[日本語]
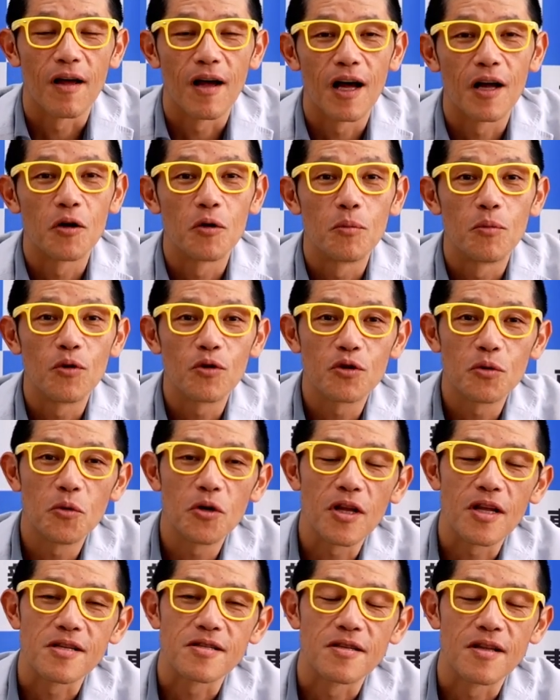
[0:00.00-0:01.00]
あの僕も
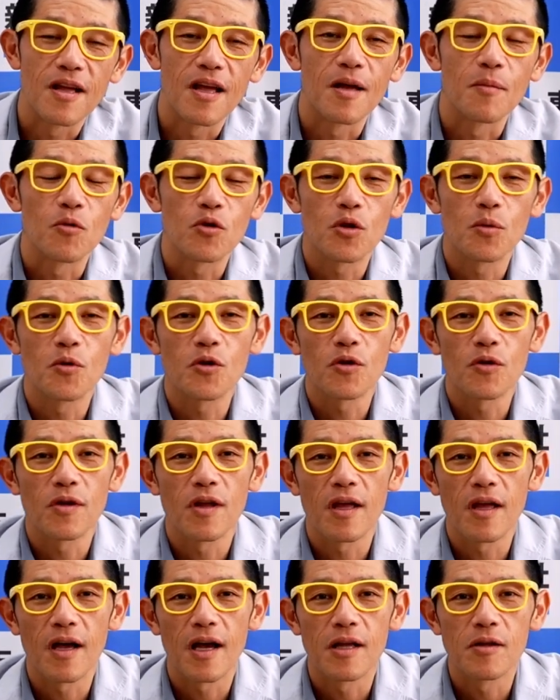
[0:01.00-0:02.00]
ですねもともと
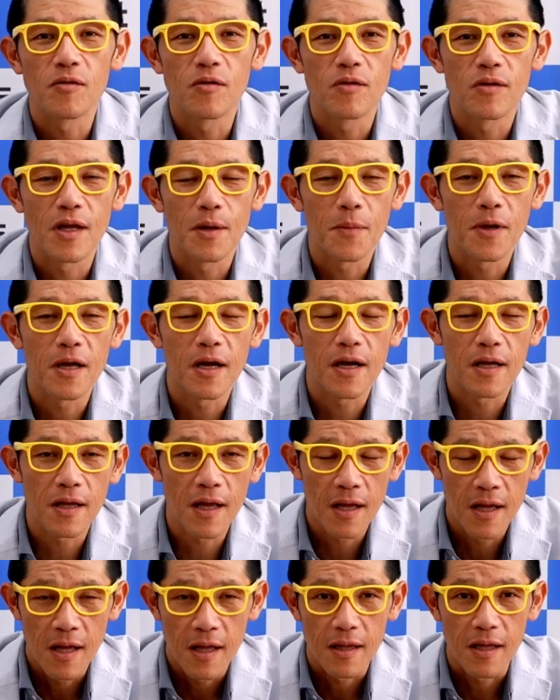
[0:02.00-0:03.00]
ねあの名前がね